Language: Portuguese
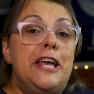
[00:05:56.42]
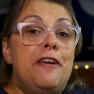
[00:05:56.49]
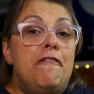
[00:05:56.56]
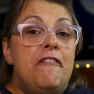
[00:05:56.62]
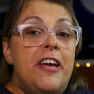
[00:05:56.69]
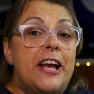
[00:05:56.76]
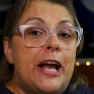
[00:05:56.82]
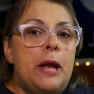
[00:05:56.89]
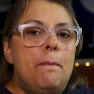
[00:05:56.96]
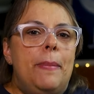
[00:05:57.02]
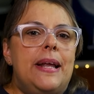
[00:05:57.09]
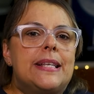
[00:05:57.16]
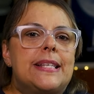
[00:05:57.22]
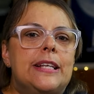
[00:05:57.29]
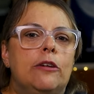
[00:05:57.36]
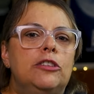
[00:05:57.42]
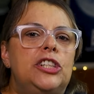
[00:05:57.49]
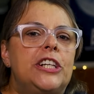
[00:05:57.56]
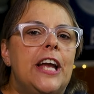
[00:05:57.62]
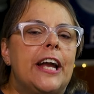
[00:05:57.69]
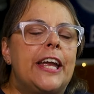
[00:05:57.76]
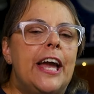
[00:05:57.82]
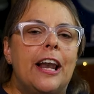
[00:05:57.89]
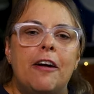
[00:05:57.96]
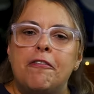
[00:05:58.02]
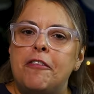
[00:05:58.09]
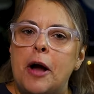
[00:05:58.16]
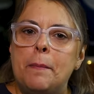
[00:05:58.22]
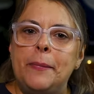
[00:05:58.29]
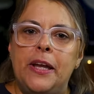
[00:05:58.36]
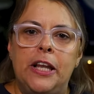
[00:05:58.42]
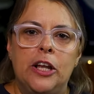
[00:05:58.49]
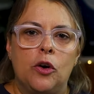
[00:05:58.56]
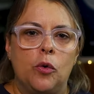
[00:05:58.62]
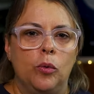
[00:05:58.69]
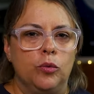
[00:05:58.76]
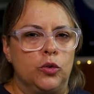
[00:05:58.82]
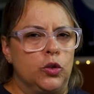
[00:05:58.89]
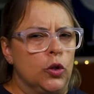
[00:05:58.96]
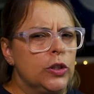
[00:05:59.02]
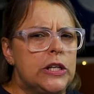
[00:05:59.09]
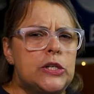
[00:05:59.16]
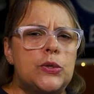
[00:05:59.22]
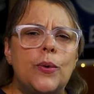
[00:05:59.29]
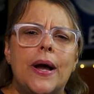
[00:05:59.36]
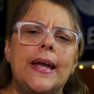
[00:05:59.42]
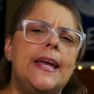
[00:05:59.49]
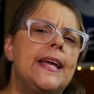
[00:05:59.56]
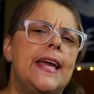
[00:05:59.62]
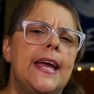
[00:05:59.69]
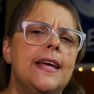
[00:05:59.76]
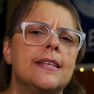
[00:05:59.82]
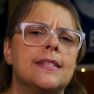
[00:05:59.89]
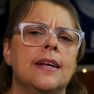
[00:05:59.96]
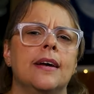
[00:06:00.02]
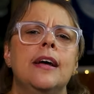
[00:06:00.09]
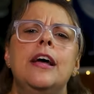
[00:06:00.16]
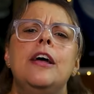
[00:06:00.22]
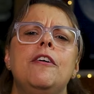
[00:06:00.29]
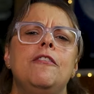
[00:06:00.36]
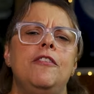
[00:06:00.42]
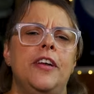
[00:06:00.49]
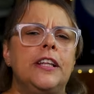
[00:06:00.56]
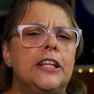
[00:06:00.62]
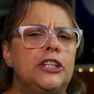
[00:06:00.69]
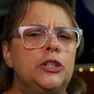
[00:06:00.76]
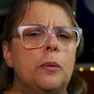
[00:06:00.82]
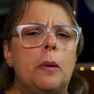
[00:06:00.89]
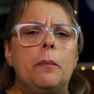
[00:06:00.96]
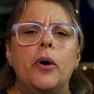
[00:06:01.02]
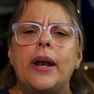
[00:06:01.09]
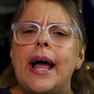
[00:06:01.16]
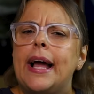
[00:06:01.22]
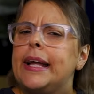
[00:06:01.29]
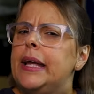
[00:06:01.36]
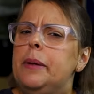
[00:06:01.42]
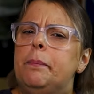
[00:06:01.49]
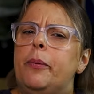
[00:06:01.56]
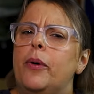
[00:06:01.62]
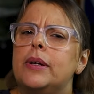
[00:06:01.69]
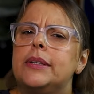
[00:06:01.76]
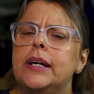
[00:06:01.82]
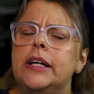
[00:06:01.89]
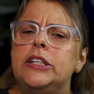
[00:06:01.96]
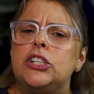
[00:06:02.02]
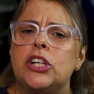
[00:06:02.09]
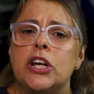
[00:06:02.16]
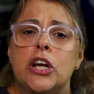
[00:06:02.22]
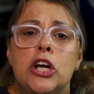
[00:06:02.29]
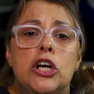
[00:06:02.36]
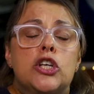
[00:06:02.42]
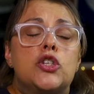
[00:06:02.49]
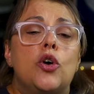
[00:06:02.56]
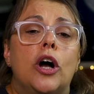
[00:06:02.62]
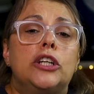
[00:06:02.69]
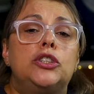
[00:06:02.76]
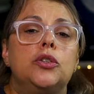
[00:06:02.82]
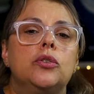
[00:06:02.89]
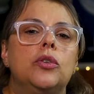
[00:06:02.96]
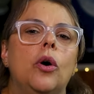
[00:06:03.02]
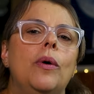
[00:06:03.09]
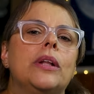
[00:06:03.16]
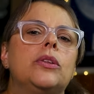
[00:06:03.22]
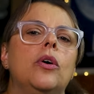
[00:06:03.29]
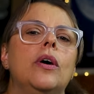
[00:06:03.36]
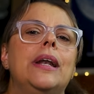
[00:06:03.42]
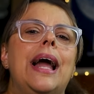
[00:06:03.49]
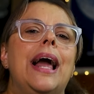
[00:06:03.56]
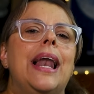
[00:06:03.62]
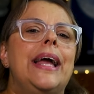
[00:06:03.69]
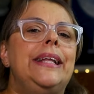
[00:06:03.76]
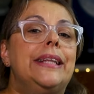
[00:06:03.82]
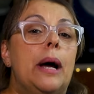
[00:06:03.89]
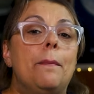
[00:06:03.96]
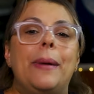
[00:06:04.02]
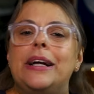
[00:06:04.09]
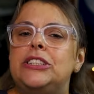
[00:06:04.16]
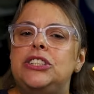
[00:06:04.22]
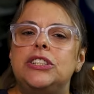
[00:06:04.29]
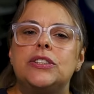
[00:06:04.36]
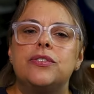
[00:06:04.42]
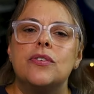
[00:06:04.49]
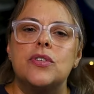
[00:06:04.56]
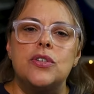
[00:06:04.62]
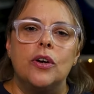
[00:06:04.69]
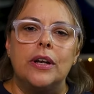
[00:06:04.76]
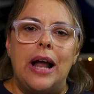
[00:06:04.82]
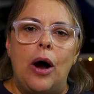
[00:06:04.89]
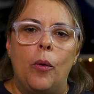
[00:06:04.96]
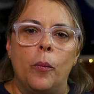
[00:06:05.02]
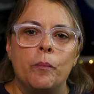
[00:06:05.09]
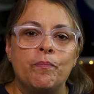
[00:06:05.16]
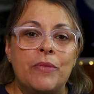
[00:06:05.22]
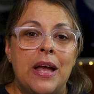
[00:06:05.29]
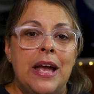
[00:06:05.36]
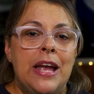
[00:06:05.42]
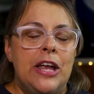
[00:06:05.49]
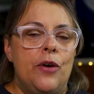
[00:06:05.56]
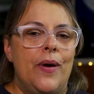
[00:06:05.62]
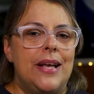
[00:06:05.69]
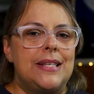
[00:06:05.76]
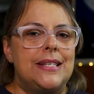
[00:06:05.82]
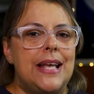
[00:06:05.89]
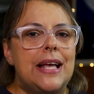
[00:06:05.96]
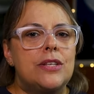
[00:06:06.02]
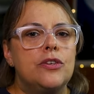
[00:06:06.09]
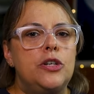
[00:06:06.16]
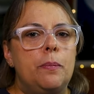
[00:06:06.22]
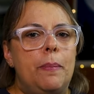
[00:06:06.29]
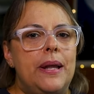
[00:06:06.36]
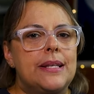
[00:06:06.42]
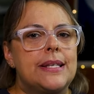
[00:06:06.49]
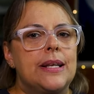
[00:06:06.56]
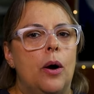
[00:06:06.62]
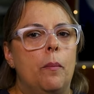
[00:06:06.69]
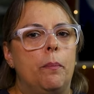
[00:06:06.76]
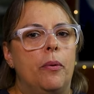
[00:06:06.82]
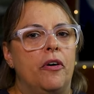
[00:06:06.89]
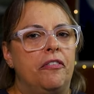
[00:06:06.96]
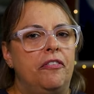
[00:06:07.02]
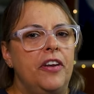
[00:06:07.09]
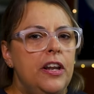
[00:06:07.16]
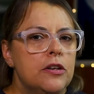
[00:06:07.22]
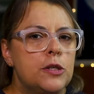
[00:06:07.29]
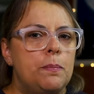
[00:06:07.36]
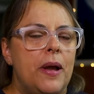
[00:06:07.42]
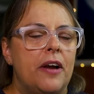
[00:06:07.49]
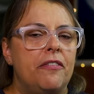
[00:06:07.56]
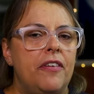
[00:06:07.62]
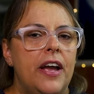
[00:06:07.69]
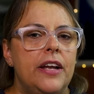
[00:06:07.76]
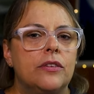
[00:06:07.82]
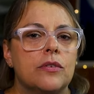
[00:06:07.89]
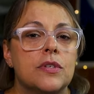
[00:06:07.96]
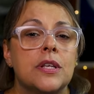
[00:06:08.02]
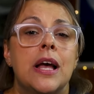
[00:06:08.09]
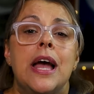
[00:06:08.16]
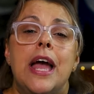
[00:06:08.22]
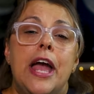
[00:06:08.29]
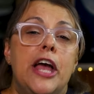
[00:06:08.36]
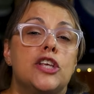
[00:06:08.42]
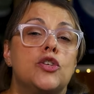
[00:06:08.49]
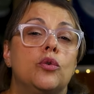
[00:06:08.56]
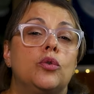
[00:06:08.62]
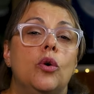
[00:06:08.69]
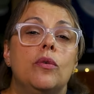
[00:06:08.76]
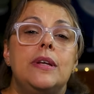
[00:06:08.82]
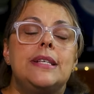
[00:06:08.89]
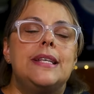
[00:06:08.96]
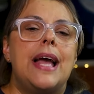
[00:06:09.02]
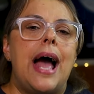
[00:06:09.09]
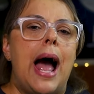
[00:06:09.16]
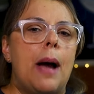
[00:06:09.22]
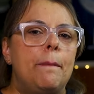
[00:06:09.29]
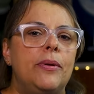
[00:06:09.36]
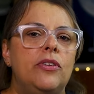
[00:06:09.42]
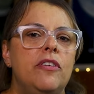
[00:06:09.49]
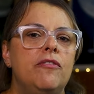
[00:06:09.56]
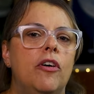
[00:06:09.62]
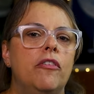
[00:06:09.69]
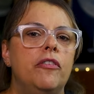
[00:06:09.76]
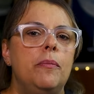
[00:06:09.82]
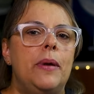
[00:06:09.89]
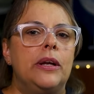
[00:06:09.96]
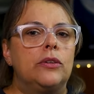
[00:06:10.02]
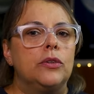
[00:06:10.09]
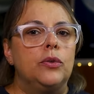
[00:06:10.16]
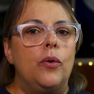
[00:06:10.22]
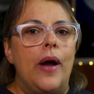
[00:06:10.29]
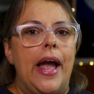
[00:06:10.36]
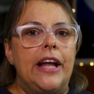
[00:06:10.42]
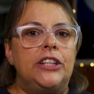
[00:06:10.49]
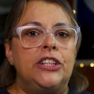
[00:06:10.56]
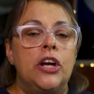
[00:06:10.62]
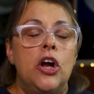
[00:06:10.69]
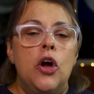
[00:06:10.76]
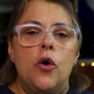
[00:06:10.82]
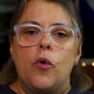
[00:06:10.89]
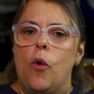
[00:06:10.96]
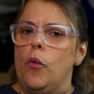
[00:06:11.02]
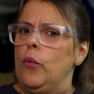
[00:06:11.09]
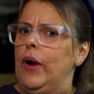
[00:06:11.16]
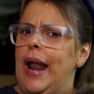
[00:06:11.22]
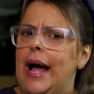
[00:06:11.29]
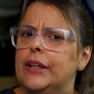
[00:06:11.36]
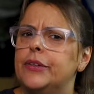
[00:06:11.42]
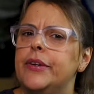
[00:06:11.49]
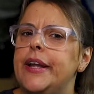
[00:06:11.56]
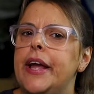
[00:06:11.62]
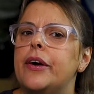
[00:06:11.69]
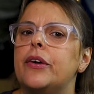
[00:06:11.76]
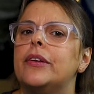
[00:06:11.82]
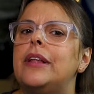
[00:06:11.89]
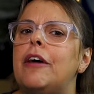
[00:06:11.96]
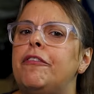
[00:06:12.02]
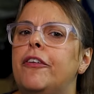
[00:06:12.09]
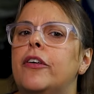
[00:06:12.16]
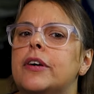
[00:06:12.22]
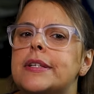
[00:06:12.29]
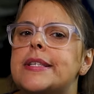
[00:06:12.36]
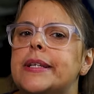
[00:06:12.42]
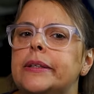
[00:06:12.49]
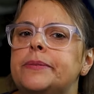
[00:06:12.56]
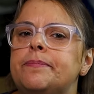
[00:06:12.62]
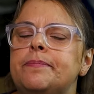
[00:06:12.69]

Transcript: E fica a impressão de que aquela família, com toda a sua riqueza, vinda de uma monarquia importante, só ajudou a torná-la ainda mais disfuncional. E o excesso de pressão por filhos perfeitos resultou nesse rápido envolvimento do Ed com o lado negro da força.